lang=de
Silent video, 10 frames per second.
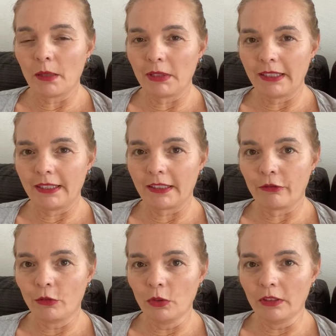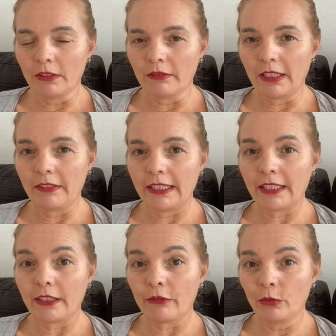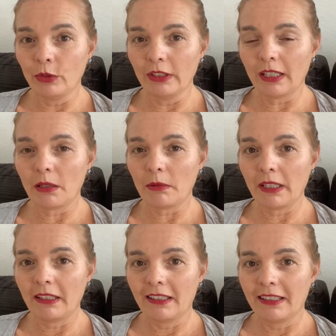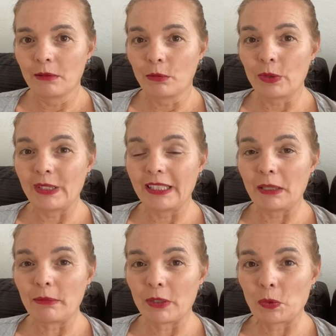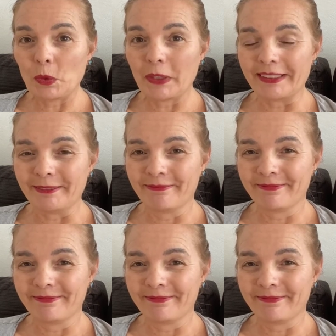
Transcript: habe ich nicht gefunden, weil wenn ich gefunden habe, muss ich nicht mehr suchen.